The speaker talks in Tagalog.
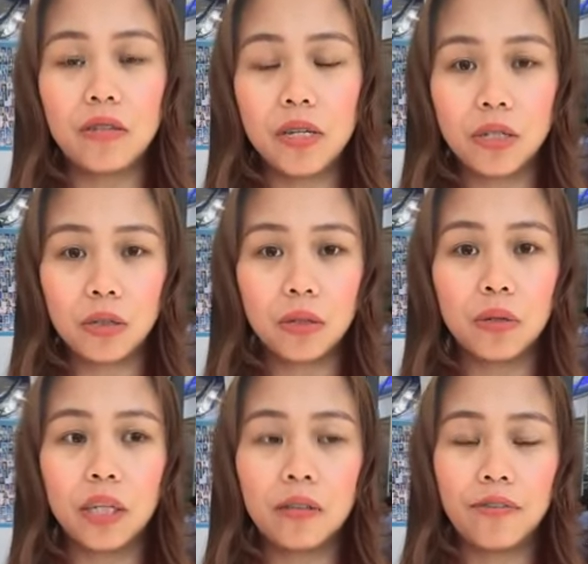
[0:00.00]

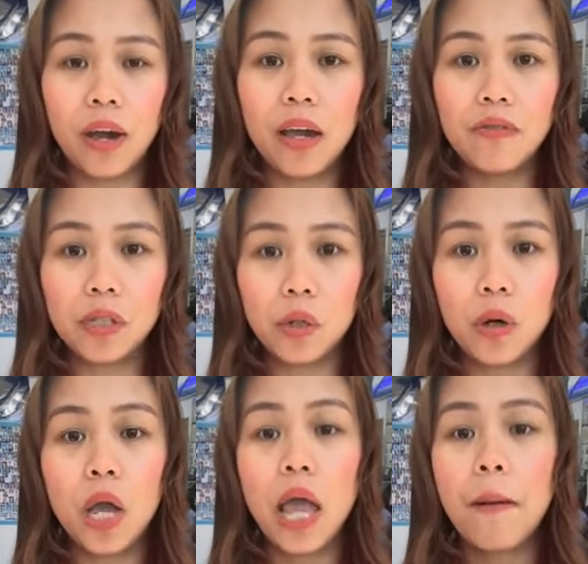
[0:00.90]

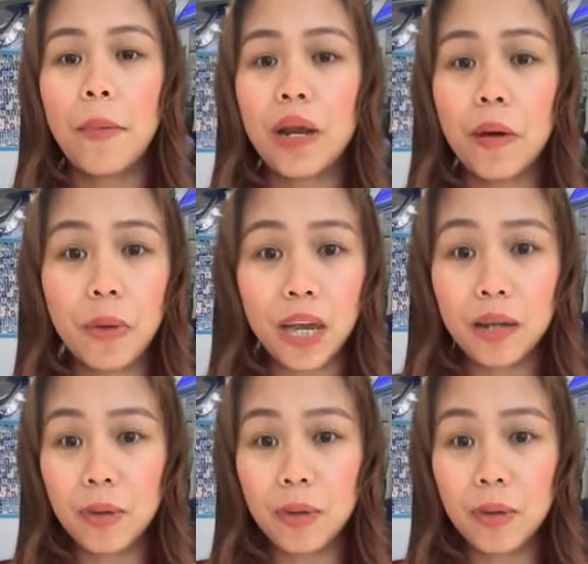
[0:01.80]
965-993-02850 para mabigay